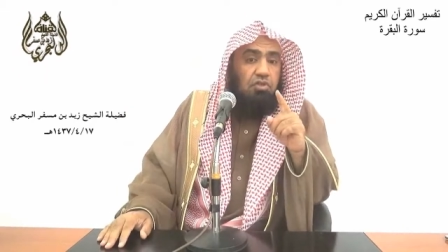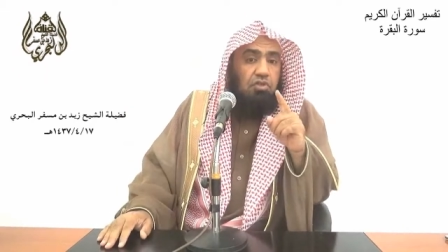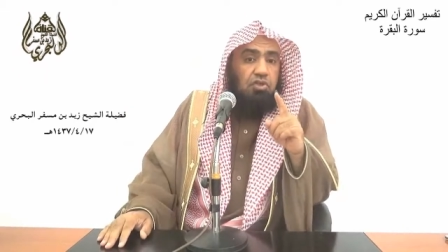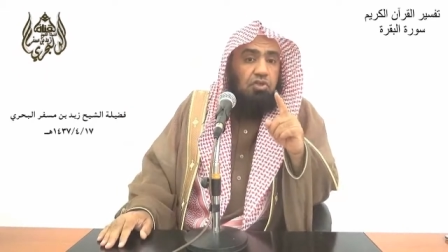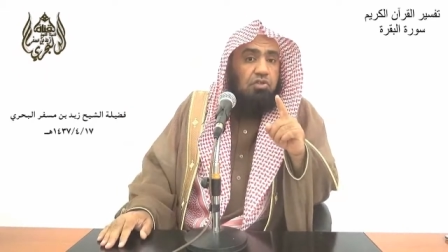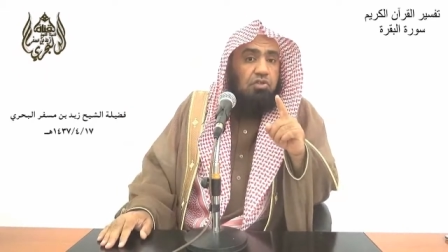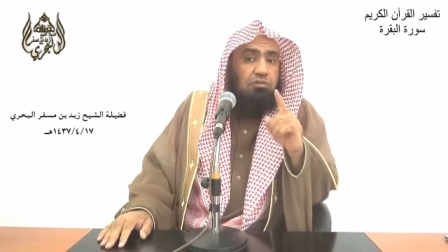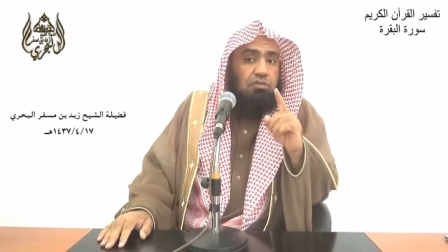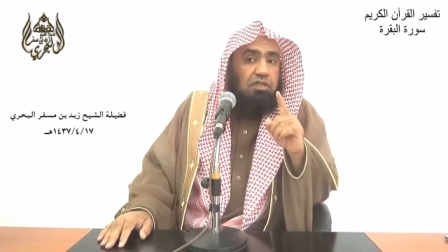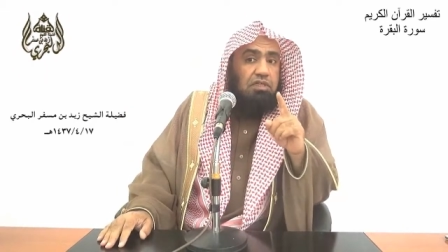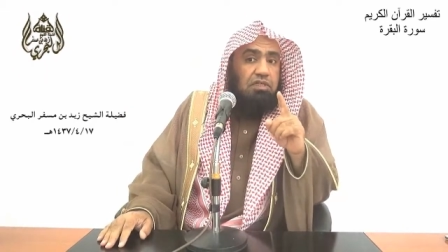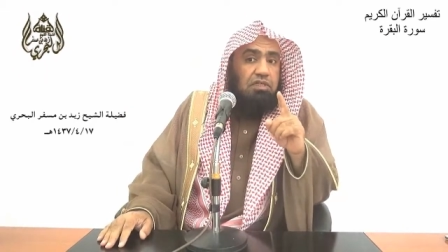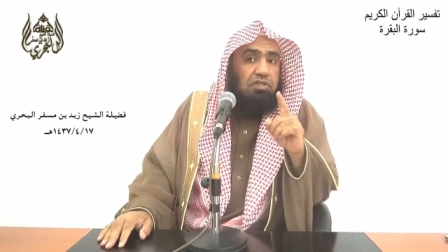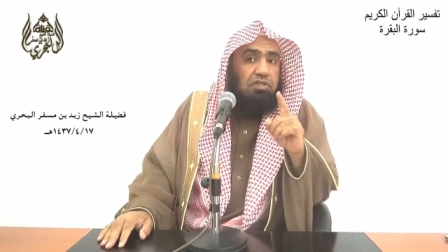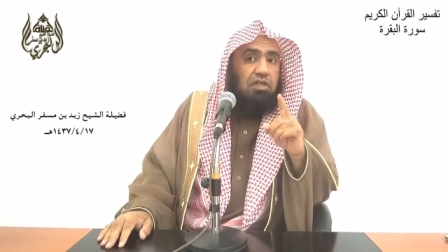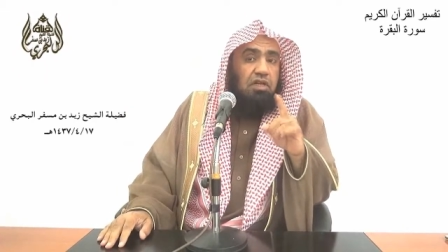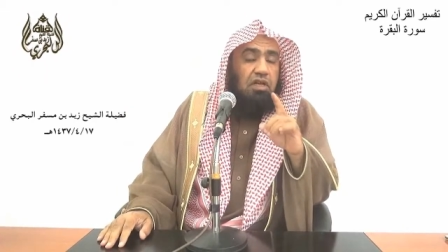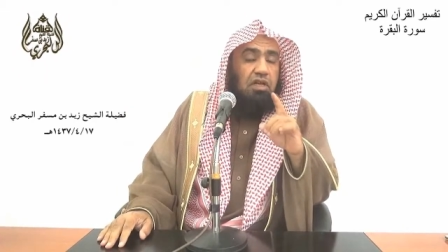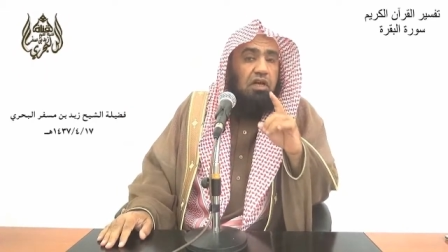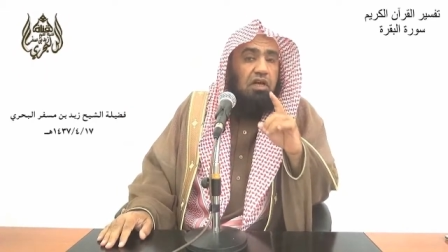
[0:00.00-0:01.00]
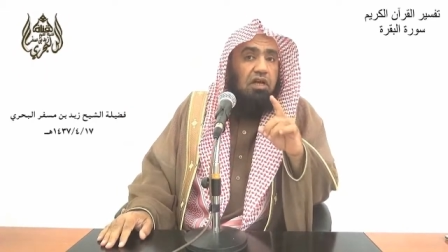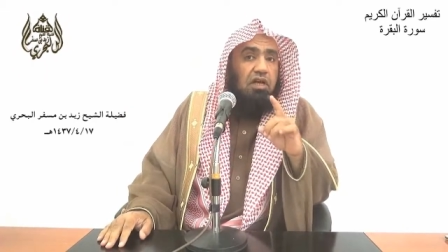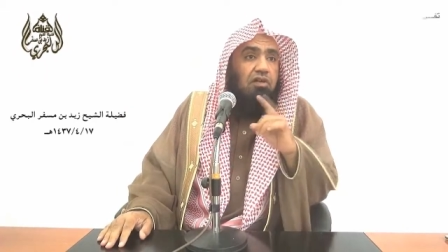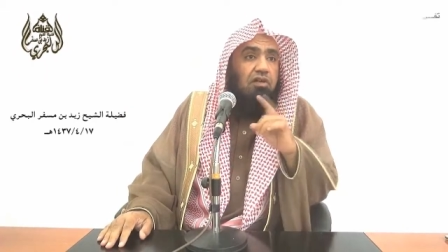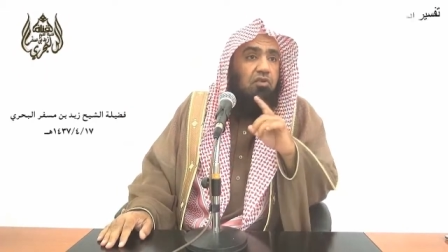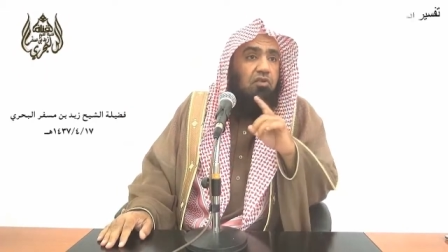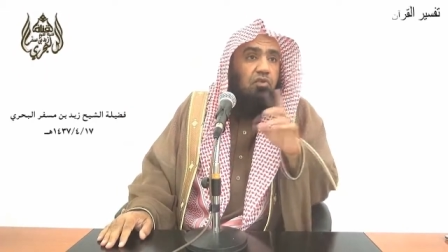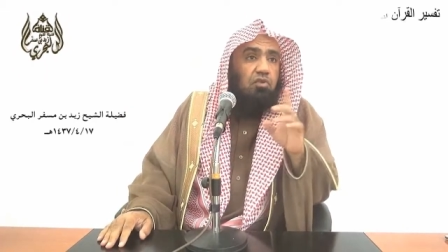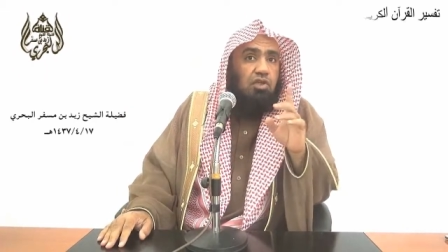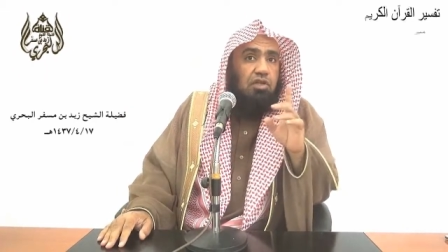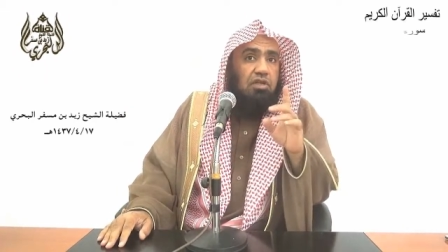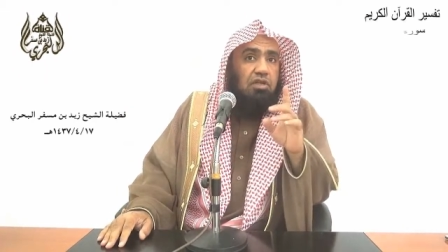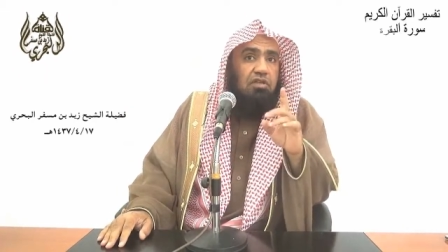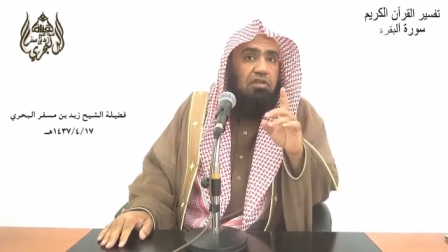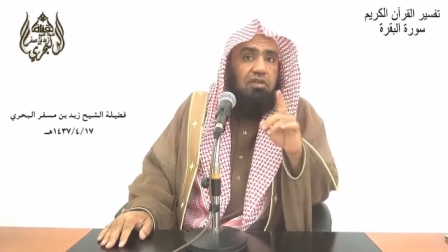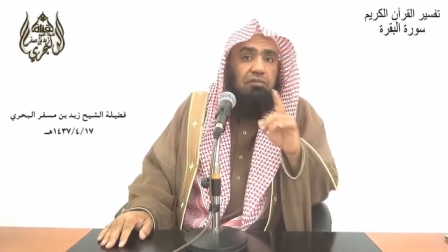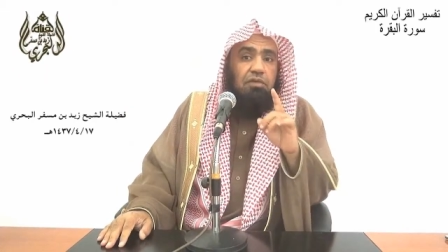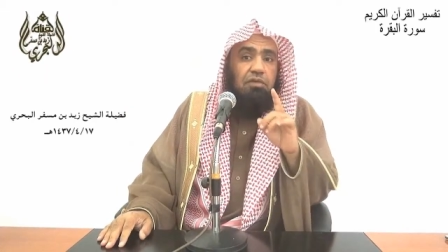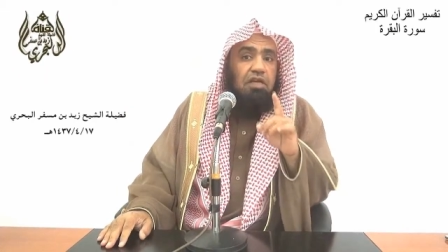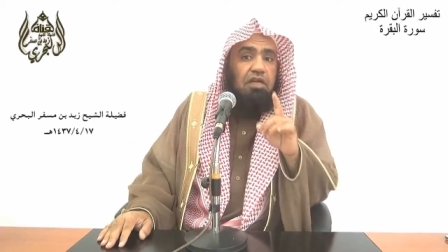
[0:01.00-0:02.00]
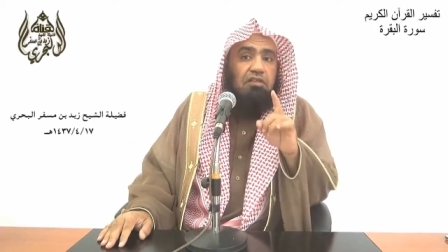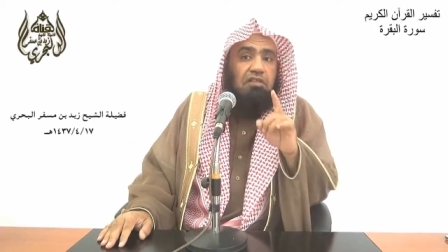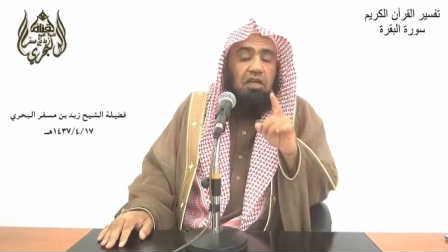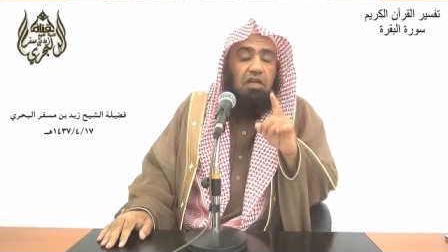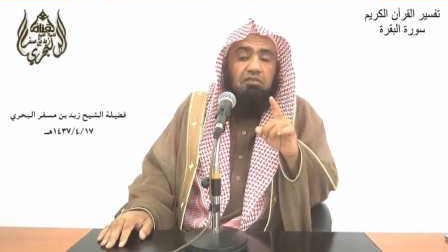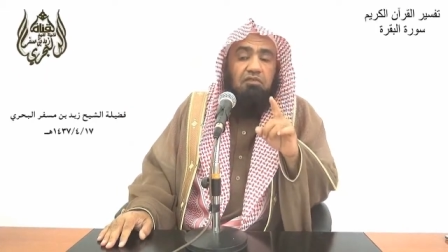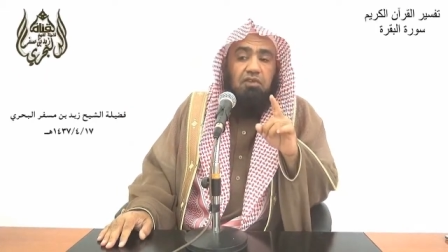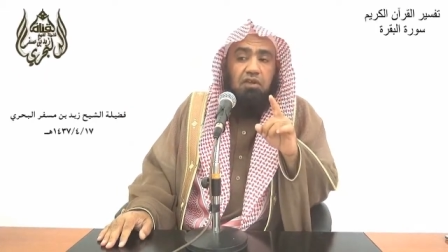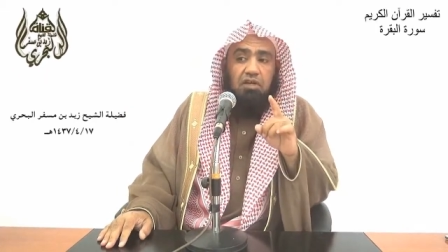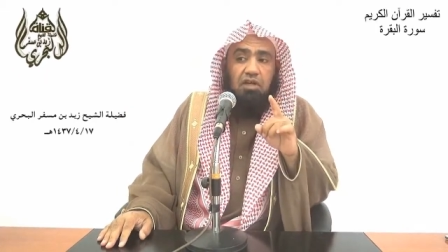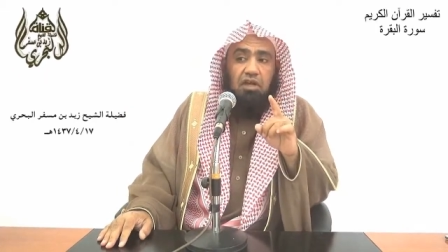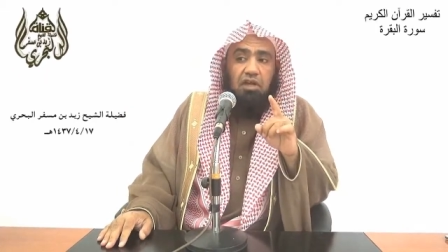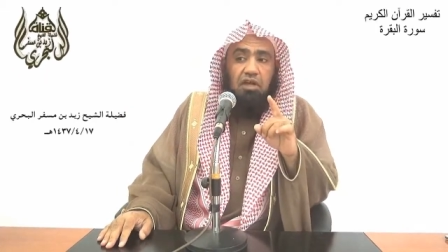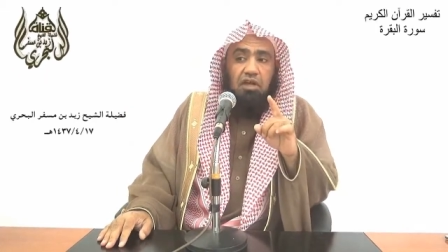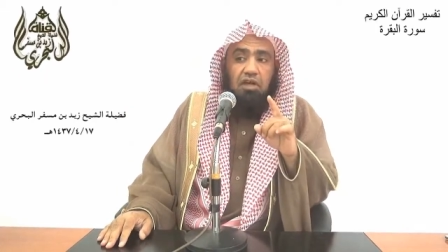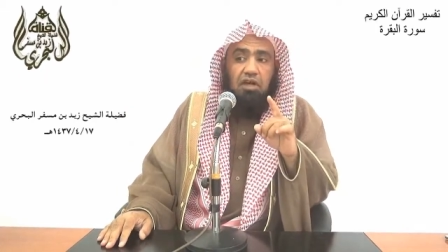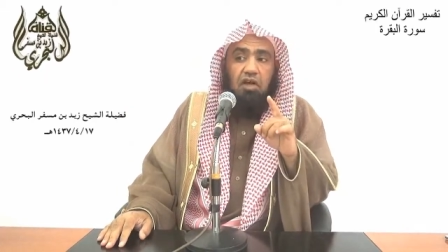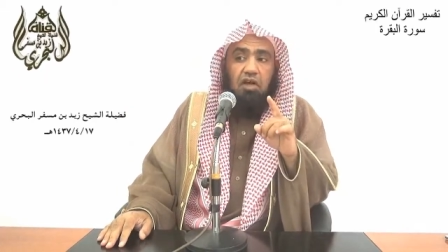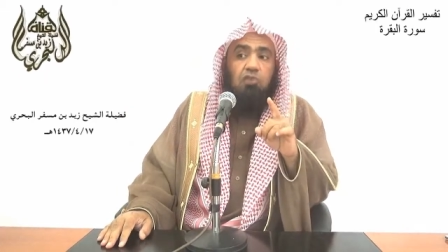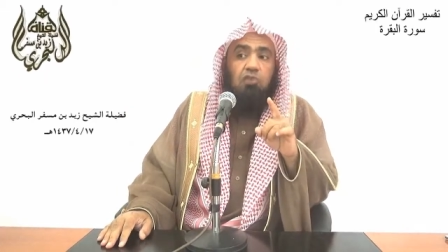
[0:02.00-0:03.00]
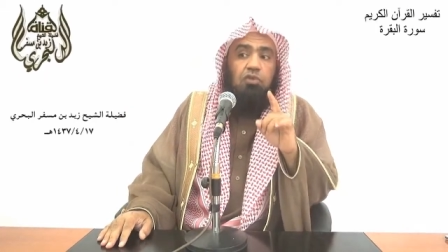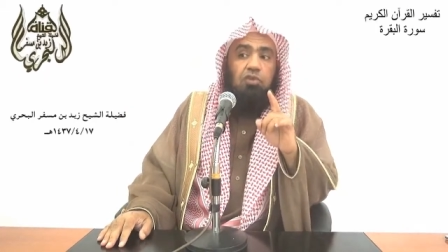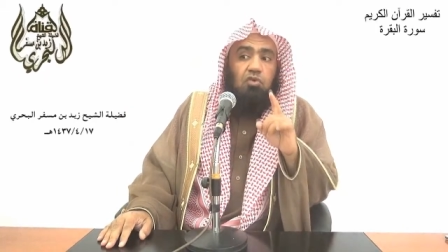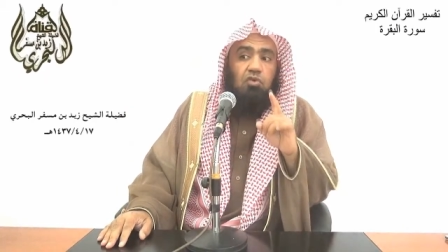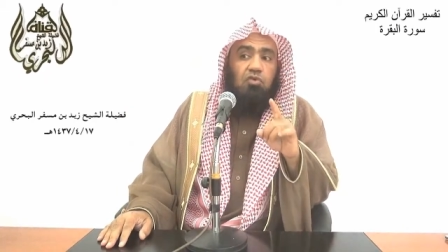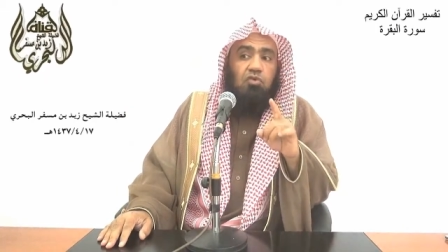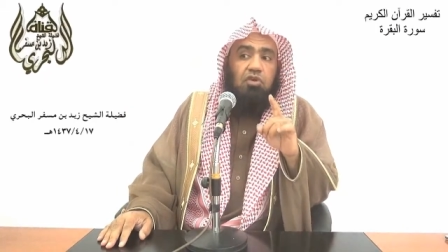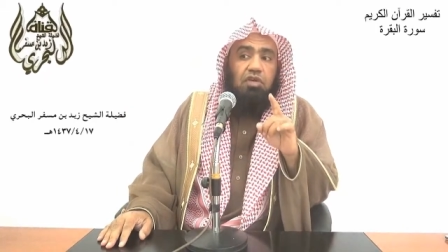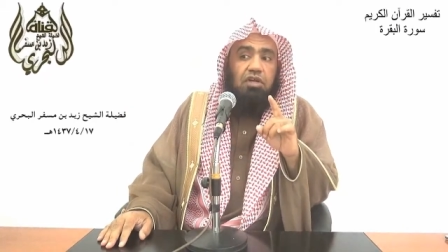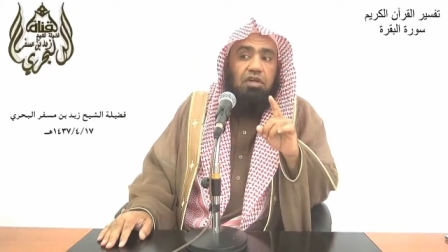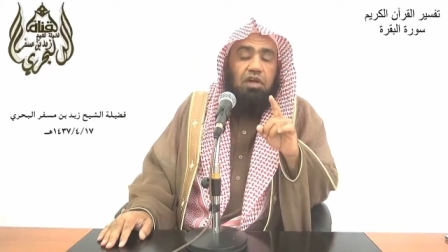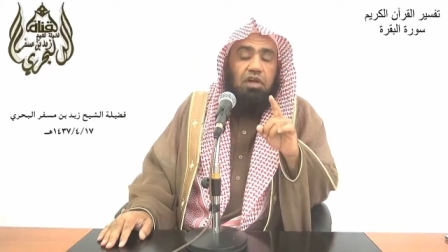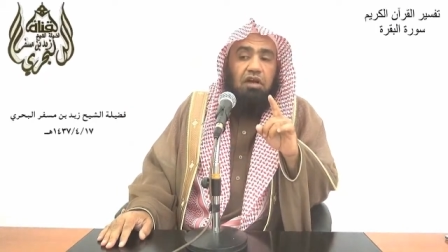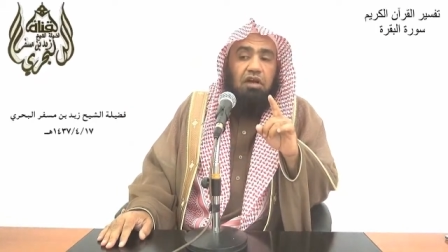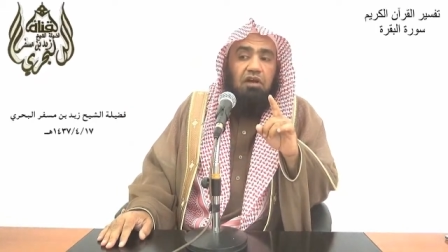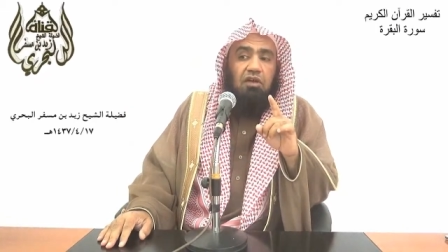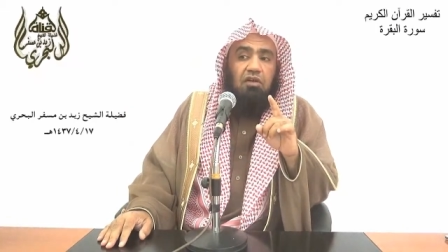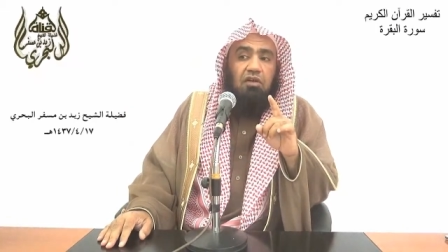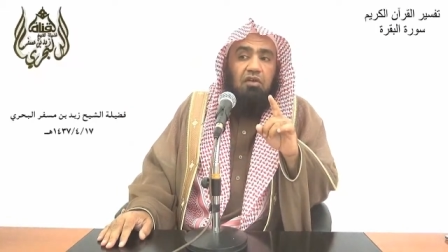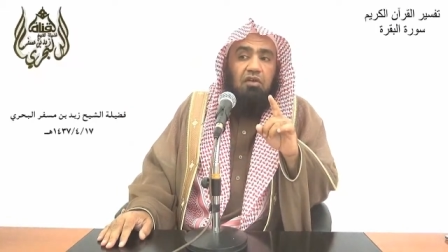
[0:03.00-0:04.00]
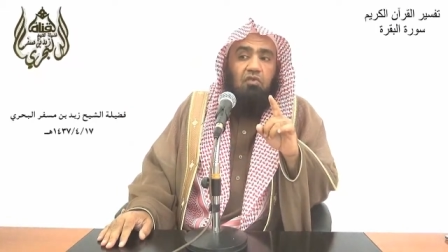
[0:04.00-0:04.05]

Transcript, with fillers: يصبر الإنسان على أن يصلي مئة ألف ركعة أو مليون ركعة